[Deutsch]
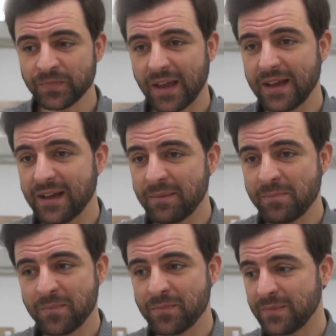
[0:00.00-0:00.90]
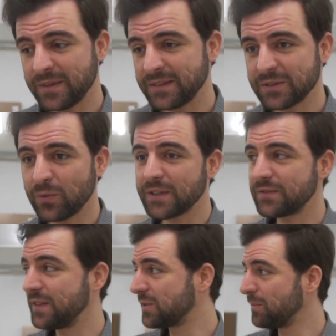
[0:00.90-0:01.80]
Ähm,
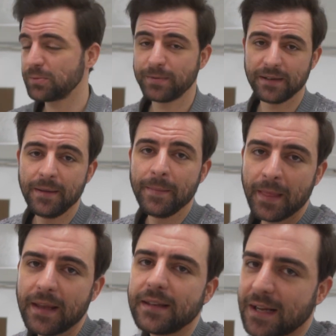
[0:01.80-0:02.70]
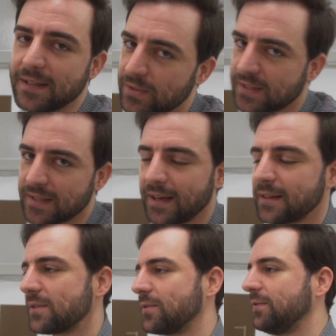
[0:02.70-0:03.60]
sowas wie zum Beispiel, ich kann es euch
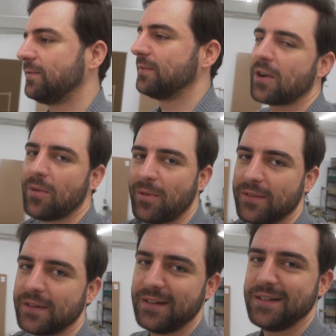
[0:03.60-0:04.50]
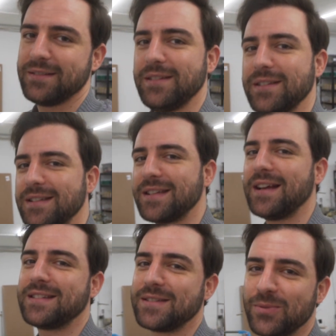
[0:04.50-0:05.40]
zeigen, so, come on, ihr, ihr
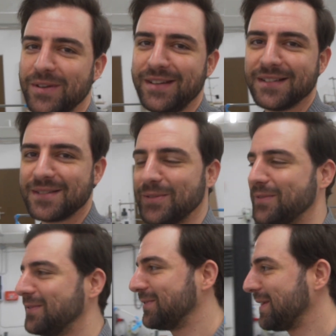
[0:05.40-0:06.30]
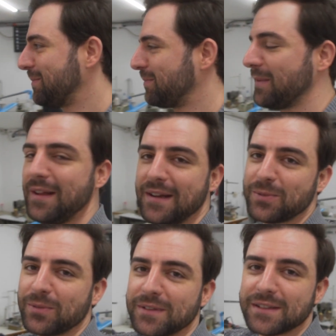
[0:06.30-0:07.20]
seid nur ihr, so, wir,
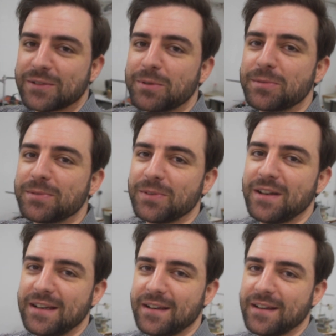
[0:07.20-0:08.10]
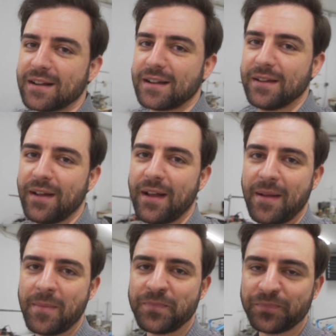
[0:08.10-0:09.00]
so, zum Beispiel so eine Lederjacke,
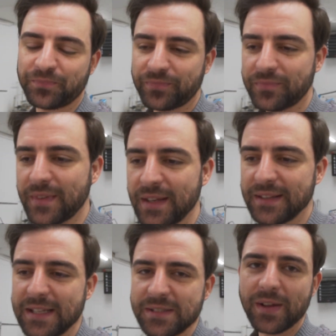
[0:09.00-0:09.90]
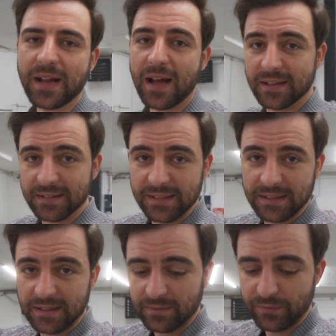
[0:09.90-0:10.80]
ähm, testen wir gerade,
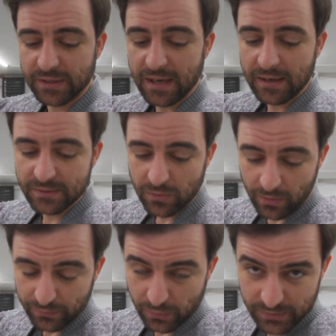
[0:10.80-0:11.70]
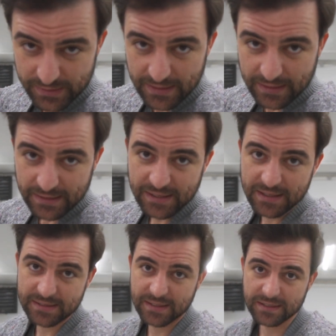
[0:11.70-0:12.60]
die wird gerade so auf Kunstleder
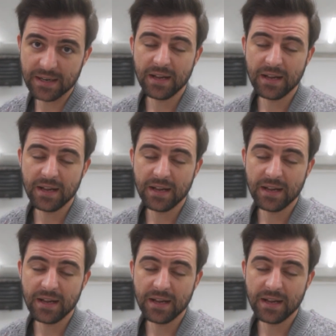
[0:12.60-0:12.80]
getestet